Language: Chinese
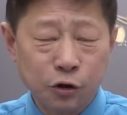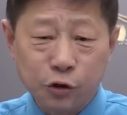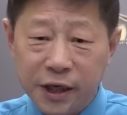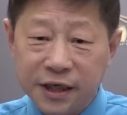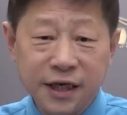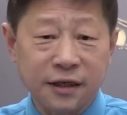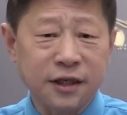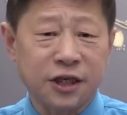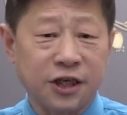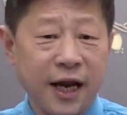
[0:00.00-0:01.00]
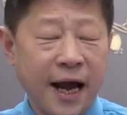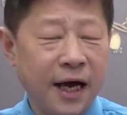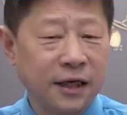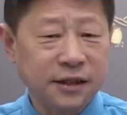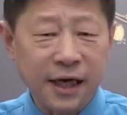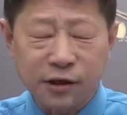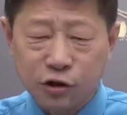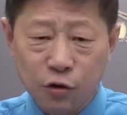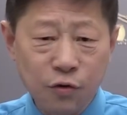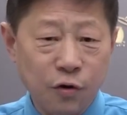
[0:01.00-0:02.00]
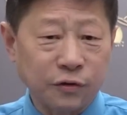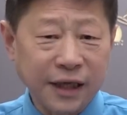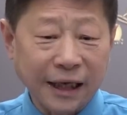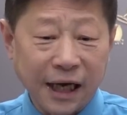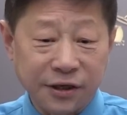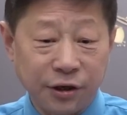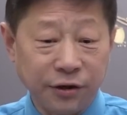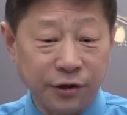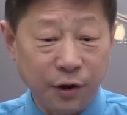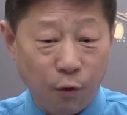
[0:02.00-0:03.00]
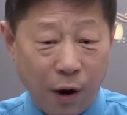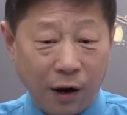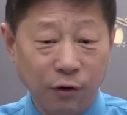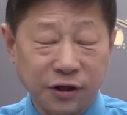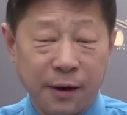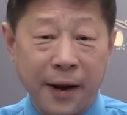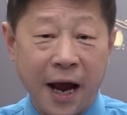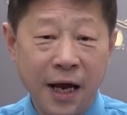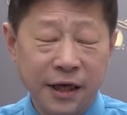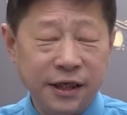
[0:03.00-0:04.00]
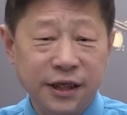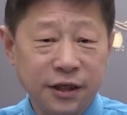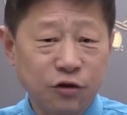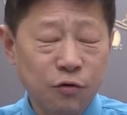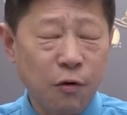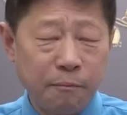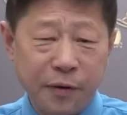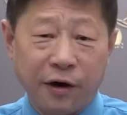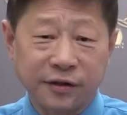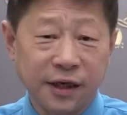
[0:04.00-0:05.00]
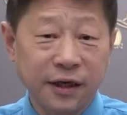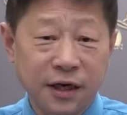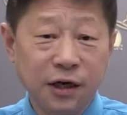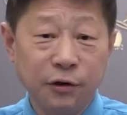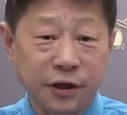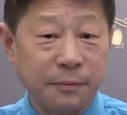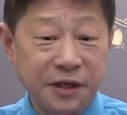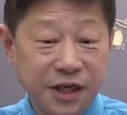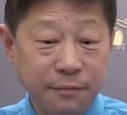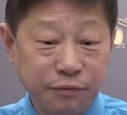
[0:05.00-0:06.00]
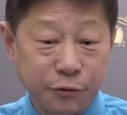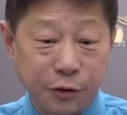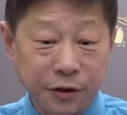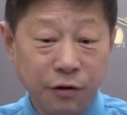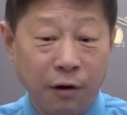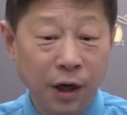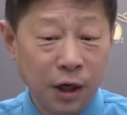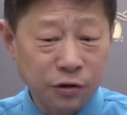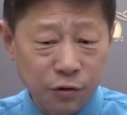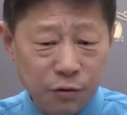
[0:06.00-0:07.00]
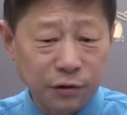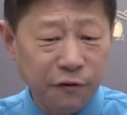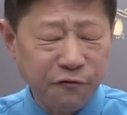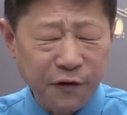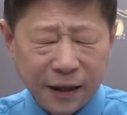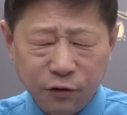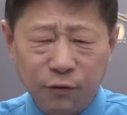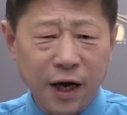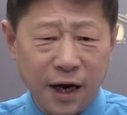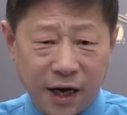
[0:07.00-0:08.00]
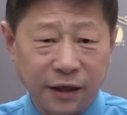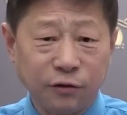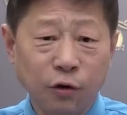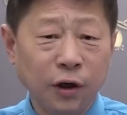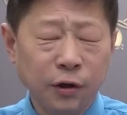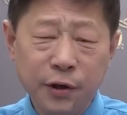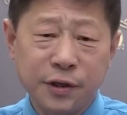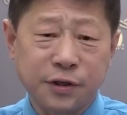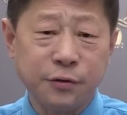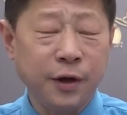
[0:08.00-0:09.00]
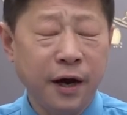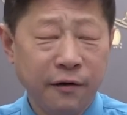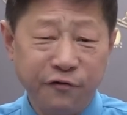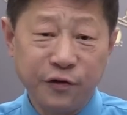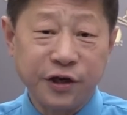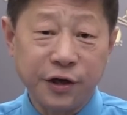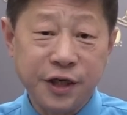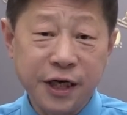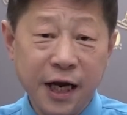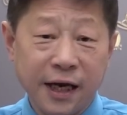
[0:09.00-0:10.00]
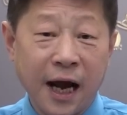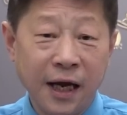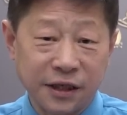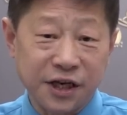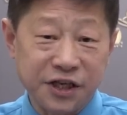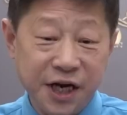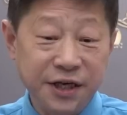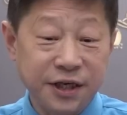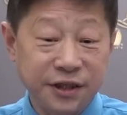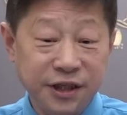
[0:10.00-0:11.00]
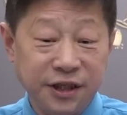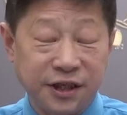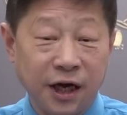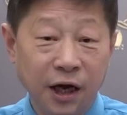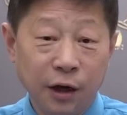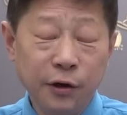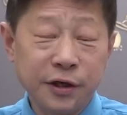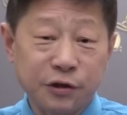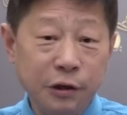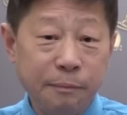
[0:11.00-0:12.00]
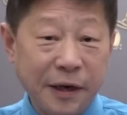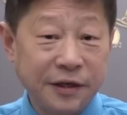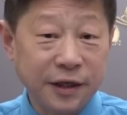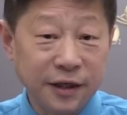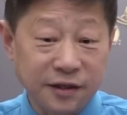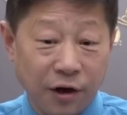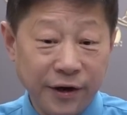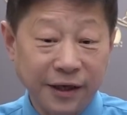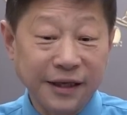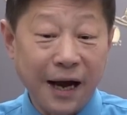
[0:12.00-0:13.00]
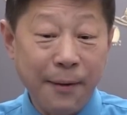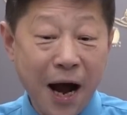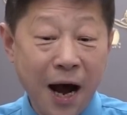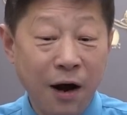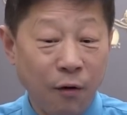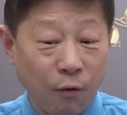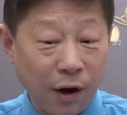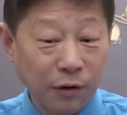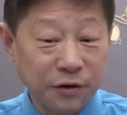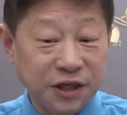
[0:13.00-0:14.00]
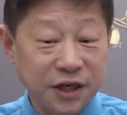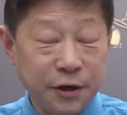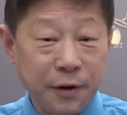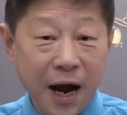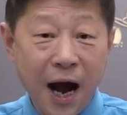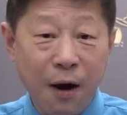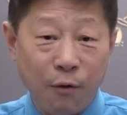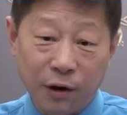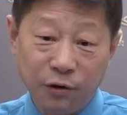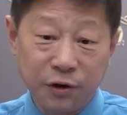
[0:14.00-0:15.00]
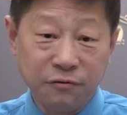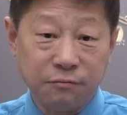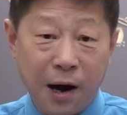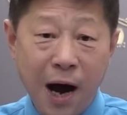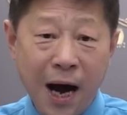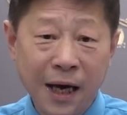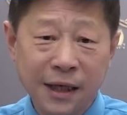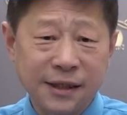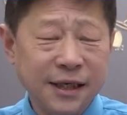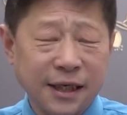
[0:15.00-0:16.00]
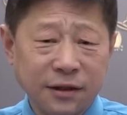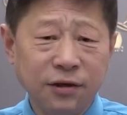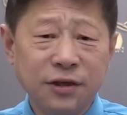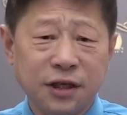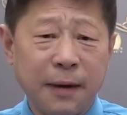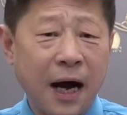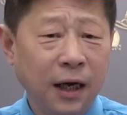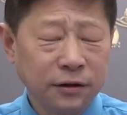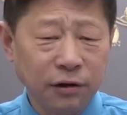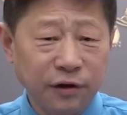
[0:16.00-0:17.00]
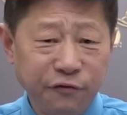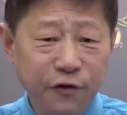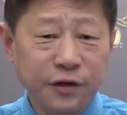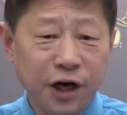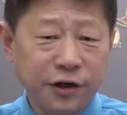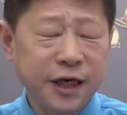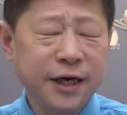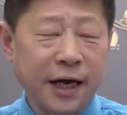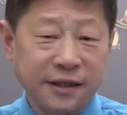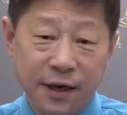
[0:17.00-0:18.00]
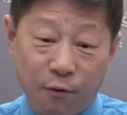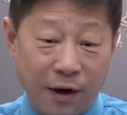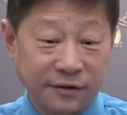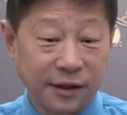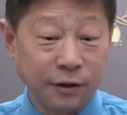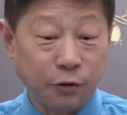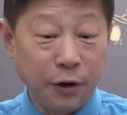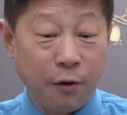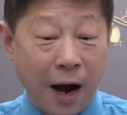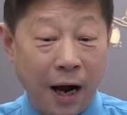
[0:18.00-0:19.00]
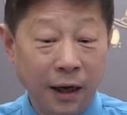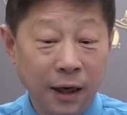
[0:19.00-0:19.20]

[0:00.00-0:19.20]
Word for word: 最近这十年，在中共大大小小的网络上面，以及中共表彰的各类什么进步群众，中共都发动了很多类似于凤桥经验的这个先进集体，类似于北京的朝阳大妈、网络治理员啊、网络流毛啊，这些都是嘛，都是凤桥经验在网上的推广。